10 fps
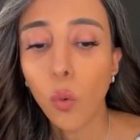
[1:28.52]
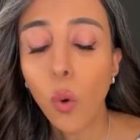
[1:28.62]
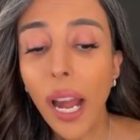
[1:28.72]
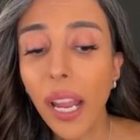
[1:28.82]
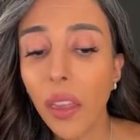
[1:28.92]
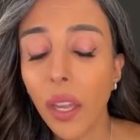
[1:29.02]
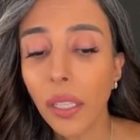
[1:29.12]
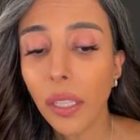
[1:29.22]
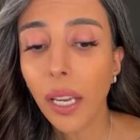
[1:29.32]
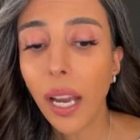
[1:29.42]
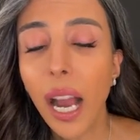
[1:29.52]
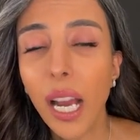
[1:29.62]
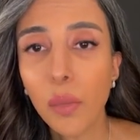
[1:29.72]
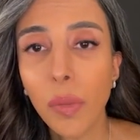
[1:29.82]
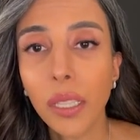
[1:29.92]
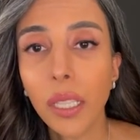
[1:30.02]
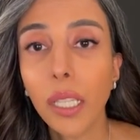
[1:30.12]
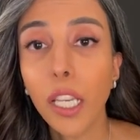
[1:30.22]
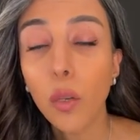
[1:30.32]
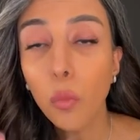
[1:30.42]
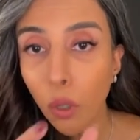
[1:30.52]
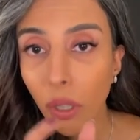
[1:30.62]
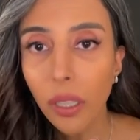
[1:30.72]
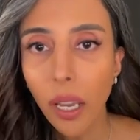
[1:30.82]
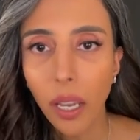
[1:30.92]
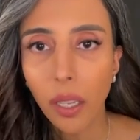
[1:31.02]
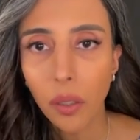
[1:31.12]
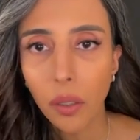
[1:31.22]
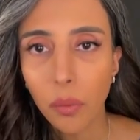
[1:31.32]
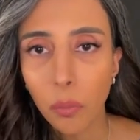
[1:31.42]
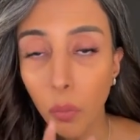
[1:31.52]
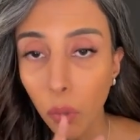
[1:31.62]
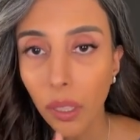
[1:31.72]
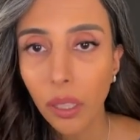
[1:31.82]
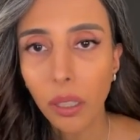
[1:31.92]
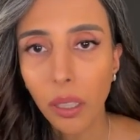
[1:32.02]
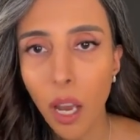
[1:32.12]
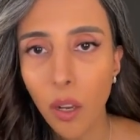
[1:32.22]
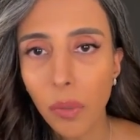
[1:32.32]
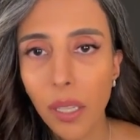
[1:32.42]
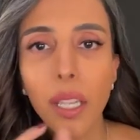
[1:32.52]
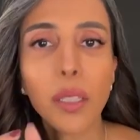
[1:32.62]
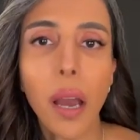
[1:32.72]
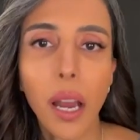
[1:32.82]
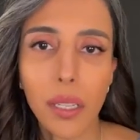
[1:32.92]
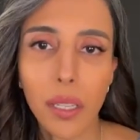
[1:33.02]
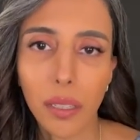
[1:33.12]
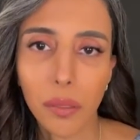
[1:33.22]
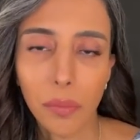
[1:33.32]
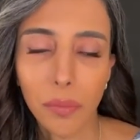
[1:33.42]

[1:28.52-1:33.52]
وايضا غالبا تلقى المده مدة التحرر من الصدمة أقصر